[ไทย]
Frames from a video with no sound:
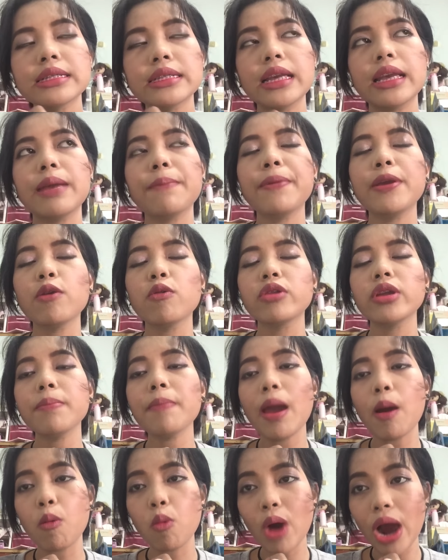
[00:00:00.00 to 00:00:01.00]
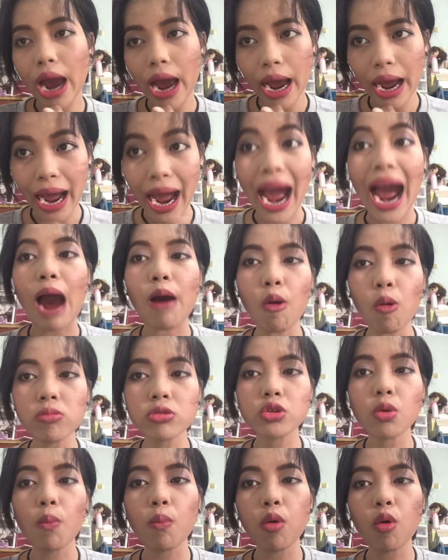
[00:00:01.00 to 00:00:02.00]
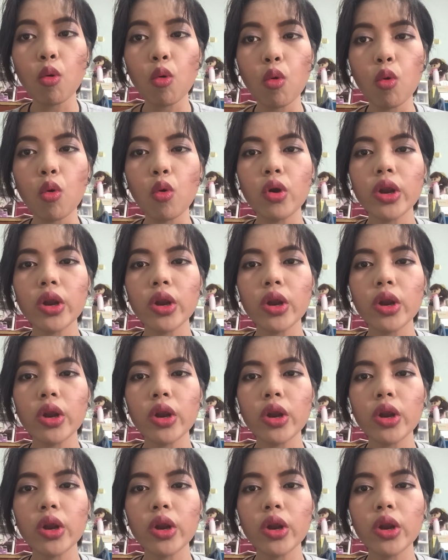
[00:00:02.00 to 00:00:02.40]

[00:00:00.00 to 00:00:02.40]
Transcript: สีผิวที่แบบว่าขาวอมชมพู